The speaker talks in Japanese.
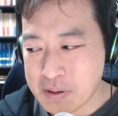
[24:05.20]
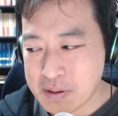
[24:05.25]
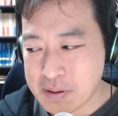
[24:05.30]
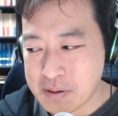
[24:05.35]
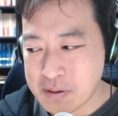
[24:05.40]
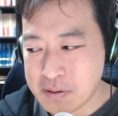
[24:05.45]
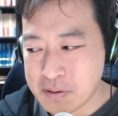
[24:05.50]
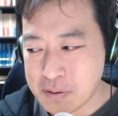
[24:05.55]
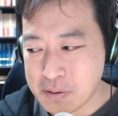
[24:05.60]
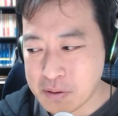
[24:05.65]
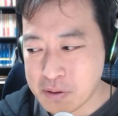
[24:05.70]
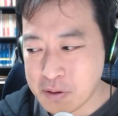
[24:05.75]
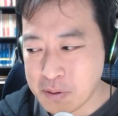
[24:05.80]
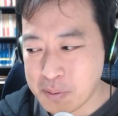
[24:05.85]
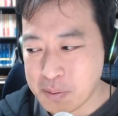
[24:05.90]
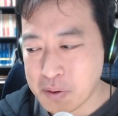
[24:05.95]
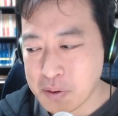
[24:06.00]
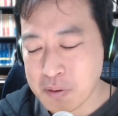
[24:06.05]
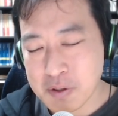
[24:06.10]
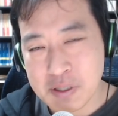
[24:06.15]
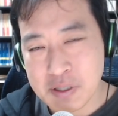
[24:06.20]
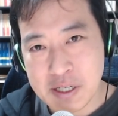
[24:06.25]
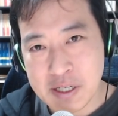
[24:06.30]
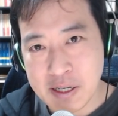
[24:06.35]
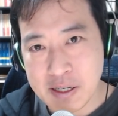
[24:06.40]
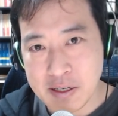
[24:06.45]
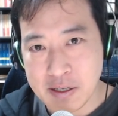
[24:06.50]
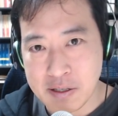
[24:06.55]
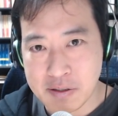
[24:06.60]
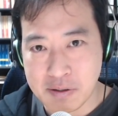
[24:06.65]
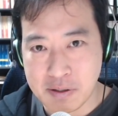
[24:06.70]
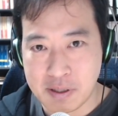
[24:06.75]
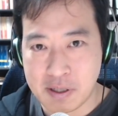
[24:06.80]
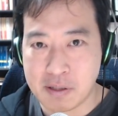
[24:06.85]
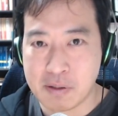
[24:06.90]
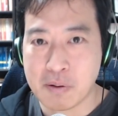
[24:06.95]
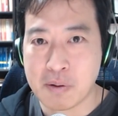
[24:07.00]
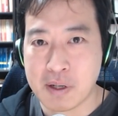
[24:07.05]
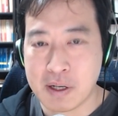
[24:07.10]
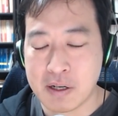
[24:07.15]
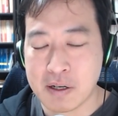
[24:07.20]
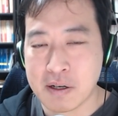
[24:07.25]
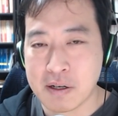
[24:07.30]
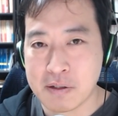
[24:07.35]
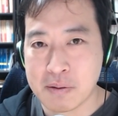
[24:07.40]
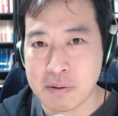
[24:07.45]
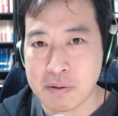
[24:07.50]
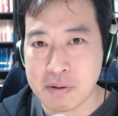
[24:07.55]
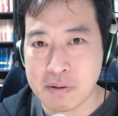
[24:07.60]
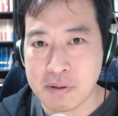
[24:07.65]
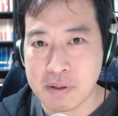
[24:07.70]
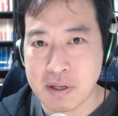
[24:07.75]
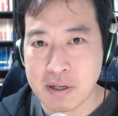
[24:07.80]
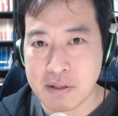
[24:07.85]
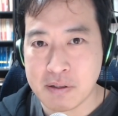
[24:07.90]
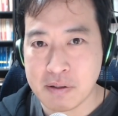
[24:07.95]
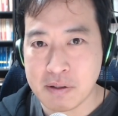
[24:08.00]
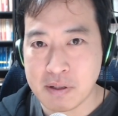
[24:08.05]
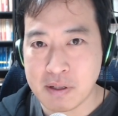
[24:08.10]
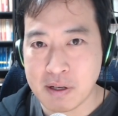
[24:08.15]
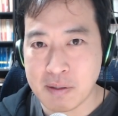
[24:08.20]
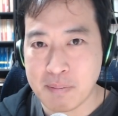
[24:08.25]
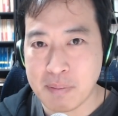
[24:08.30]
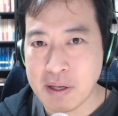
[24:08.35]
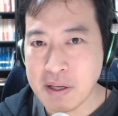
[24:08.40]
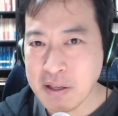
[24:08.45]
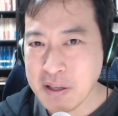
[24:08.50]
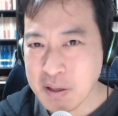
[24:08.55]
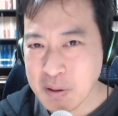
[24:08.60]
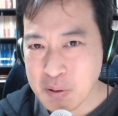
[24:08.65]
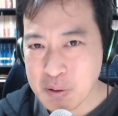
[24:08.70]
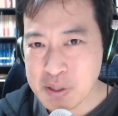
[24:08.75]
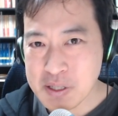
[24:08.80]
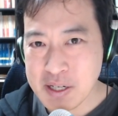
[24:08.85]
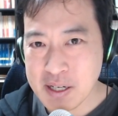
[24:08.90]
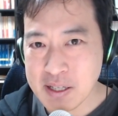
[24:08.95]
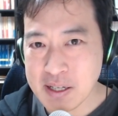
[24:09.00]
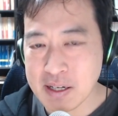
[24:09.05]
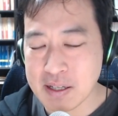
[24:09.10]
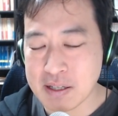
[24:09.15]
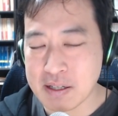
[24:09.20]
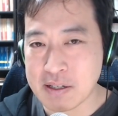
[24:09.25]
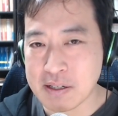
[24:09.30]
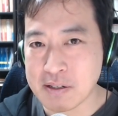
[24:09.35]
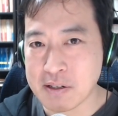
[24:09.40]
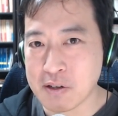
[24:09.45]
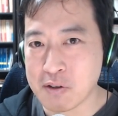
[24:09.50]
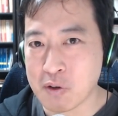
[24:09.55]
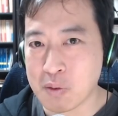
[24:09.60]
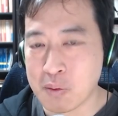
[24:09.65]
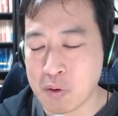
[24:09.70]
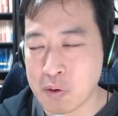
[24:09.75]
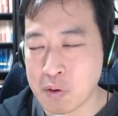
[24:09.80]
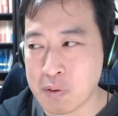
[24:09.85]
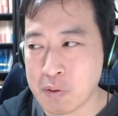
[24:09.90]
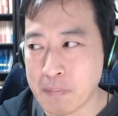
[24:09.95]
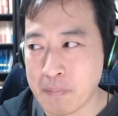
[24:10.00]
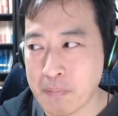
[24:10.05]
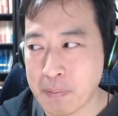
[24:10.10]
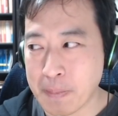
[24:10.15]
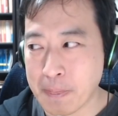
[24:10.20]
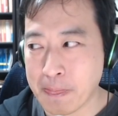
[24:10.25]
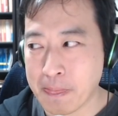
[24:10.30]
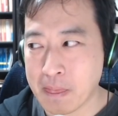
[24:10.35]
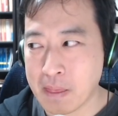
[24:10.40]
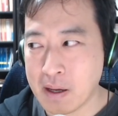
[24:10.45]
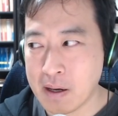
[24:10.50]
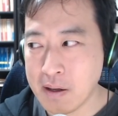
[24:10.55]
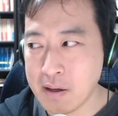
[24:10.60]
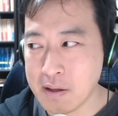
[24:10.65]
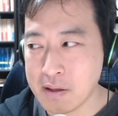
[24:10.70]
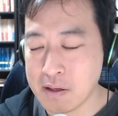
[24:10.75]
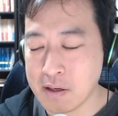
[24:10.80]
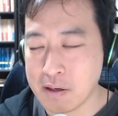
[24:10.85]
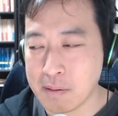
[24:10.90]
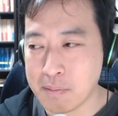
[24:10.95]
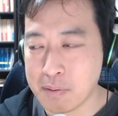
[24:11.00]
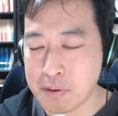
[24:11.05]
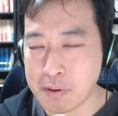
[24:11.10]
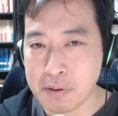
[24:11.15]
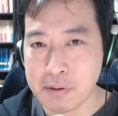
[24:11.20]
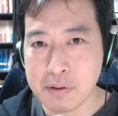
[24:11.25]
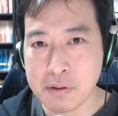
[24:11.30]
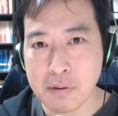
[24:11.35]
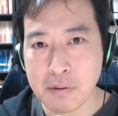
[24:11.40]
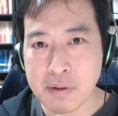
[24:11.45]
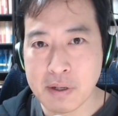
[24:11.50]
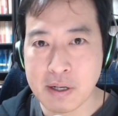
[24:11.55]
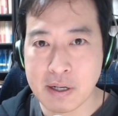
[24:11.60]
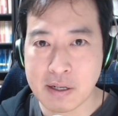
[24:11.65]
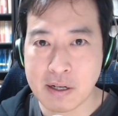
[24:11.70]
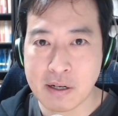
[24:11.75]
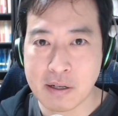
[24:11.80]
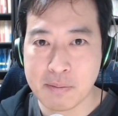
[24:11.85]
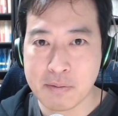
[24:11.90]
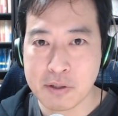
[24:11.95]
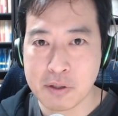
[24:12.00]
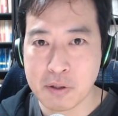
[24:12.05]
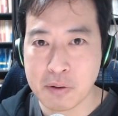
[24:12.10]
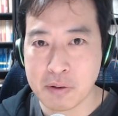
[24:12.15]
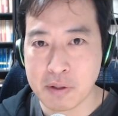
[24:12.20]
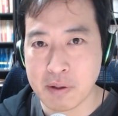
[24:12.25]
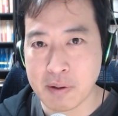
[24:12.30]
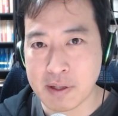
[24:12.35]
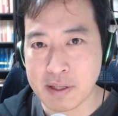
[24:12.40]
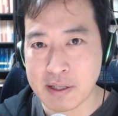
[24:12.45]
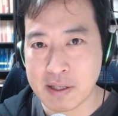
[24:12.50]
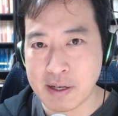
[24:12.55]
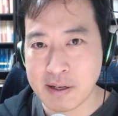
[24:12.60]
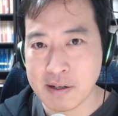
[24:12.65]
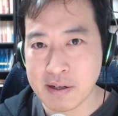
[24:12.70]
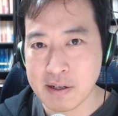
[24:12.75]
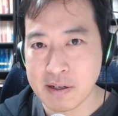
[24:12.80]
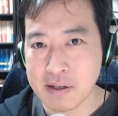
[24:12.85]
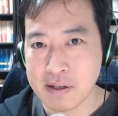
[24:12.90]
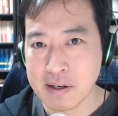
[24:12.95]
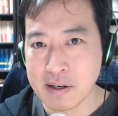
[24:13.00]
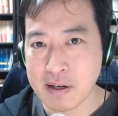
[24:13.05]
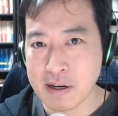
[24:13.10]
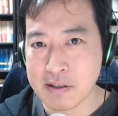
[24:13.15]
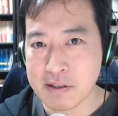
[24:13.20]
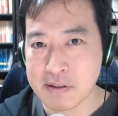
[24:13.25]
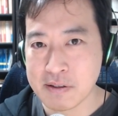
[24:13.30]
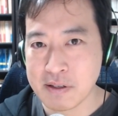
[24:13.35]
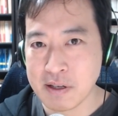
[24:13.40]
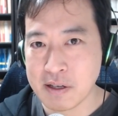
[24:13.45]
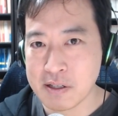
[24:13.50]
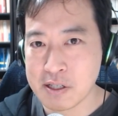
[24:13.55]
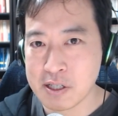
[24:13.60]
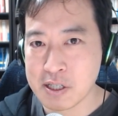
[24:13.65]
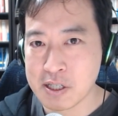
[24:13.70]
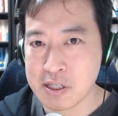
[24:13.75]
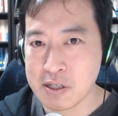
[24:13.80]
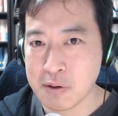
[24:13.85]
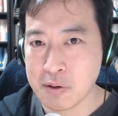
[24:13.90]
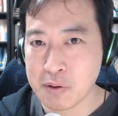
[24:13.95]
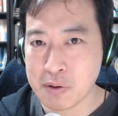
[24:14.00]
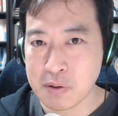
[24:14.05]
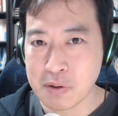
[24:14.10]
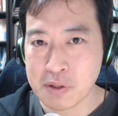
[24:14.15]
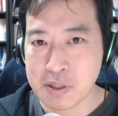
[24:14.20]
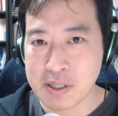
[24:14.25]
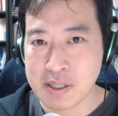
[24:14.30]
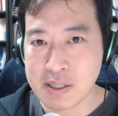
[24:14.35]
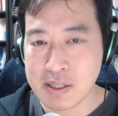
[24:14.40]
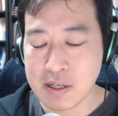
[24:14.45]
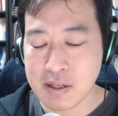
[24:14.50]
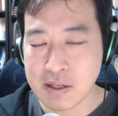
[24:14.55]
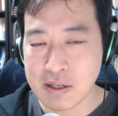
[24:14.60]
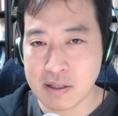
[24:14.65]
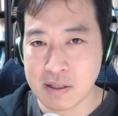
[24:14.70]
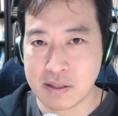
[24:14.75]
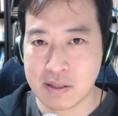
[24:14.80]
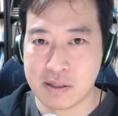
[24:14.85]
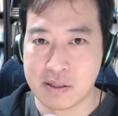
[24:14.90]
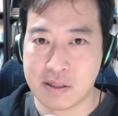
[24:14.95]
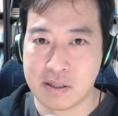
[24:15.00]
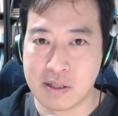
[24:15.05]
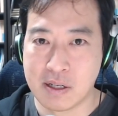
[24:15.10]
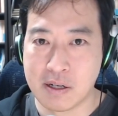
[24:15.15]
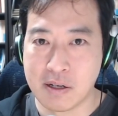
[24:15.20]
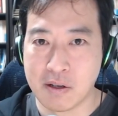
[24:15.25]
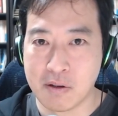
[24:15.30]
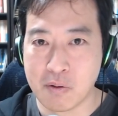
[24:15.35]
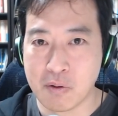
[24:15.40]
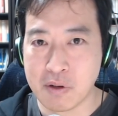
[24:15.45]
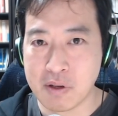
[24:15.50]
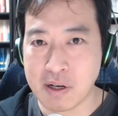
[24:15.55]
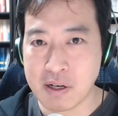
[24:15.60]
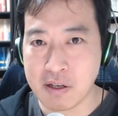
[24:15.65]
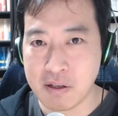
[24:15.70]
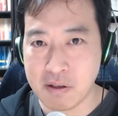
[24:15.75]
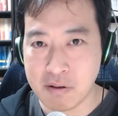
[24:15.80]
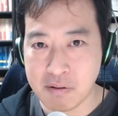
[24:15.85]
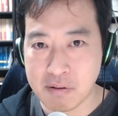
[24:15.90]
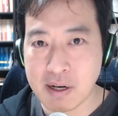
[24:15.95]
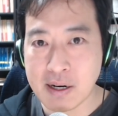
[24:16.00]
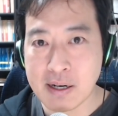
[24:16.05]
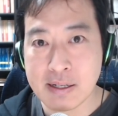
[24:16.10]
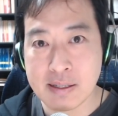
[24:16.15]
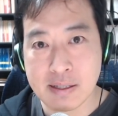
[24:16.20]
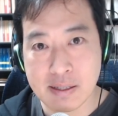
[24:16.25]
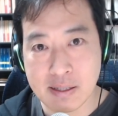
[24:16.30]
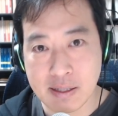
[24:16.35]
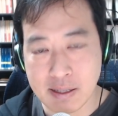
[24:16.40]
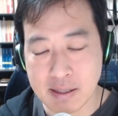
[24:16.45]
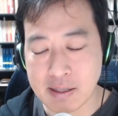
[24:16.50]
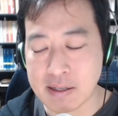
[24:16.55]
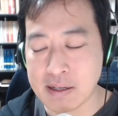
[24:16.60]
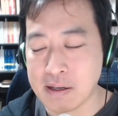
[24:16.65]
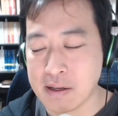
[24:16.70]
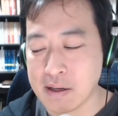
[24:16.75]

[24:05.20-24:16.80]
ずっとブロックチェーンについてとか仮想通貨については勉強してたんですけども、あえてね、ブログとかライブショーではなかなか発言しようとしなかったのには理由があって、